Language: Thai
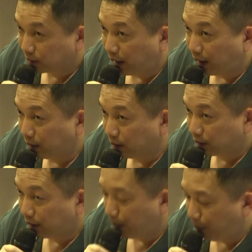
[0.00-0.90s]
ทั้ง
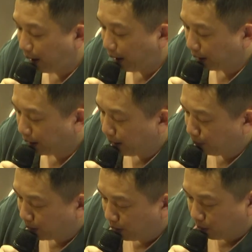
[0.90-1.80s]
ทั้งแผงนะครับ
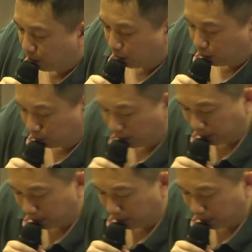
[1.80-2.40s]
พอหลอดไฟมั